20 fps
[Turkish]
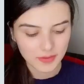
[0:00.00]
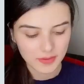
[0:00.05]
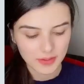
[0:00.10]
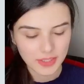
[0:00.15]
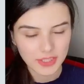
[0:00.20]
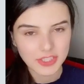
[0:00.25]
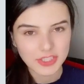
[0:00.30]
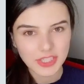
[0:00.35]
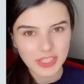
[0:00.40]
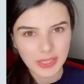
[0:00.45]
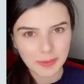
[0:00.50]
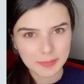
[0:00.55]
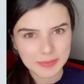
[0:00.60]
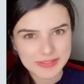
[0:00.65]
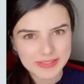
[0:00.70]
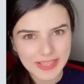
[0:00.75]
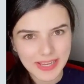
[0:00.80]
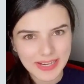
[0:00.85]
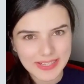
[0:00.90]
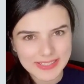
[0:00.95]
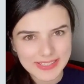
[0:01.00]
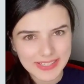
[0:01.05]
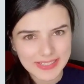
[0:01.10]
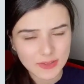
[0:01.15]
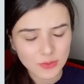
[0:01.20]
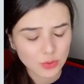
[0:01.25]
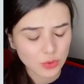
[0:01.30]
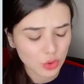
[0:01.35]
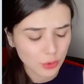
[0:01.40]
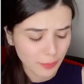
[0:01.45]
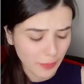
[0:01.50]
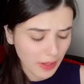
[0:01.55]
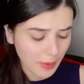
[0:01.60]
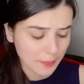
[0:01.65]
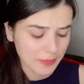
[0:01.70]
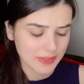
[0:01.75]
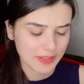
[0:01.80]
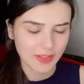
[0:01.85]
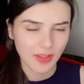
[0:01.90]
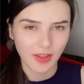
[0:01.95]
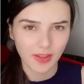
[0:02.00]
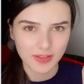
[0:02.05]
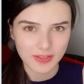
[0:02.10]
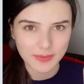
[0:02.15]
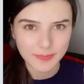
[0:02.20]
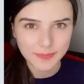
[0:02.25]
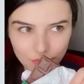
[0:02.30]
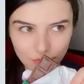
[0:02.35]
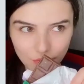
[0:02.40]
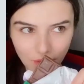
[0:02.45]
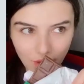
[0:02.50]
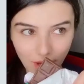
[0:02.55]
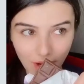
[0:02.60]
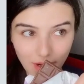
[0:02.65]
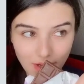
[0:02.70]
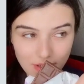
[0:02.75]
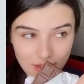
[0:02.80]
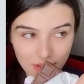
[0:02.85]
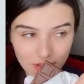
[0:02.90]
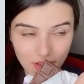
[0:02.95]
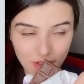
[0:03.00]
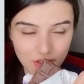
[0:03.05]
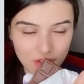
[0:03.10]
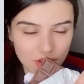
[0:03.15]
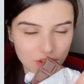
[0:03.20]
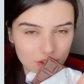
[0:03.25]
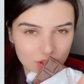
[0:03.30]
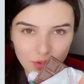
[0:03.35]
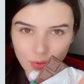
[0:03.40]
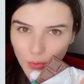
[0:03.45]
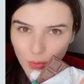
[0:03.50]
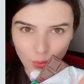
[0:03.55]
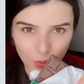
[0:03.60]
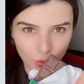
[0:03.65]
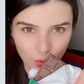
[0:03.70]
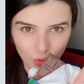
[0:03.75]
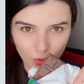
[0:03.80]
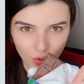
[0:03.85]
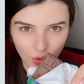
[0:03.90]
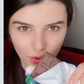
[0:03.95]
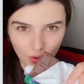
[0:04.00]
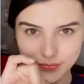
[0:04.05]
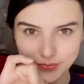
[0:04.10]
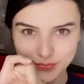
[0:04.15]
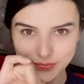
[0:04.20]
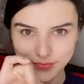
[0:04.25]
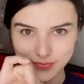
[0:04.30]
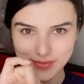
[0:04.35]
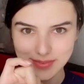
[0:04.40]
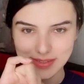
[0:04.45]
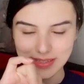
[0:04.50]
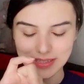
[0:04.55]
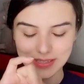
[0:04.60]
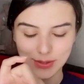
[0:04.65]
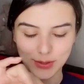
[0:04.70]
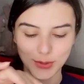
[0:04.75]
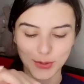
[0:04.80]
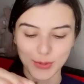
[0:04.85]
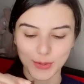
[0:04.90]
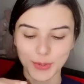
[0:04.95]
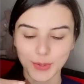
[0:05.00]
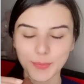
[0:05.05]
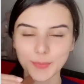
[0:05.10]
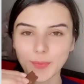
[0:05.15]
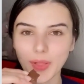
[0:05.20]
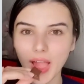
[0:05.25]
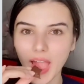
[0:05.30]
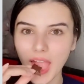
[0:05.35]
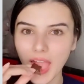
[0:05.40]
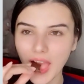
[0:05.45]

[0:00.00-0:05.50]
İnşallah bitter değildir çünkü bakmadan aldım. Gerçekten aşırı yoğun kokuyor. Deniyorum.